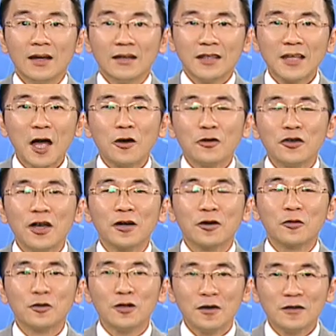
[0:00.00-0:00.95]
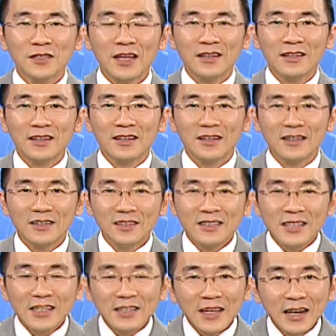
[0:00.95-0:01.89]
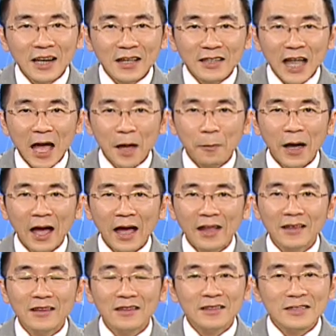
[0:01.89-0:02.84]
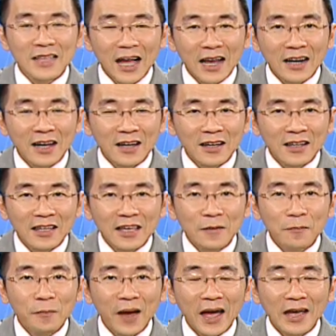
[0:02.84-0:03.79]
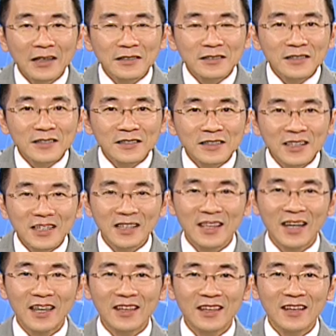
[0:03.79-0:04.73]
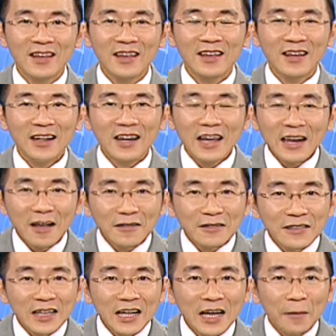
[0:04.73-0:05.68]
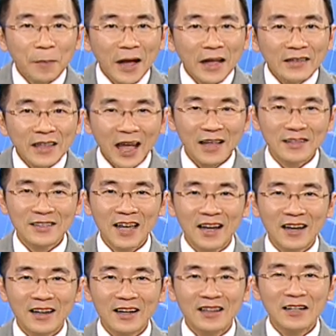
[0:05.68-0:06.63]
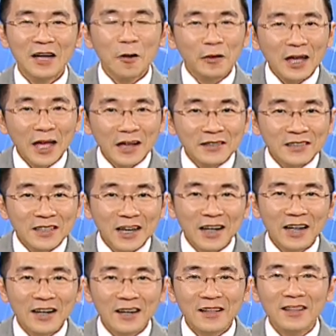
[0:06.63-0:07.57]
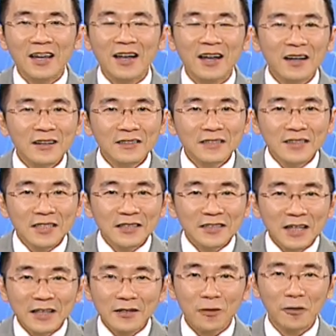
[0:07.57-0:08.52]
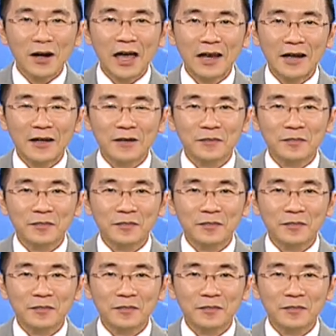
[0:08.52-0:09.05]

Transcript: 大家好，我是古顺盛。今天的大盘涨了一百四十一点，看到这个盘大涨，那我俩整个人呢精神都来了。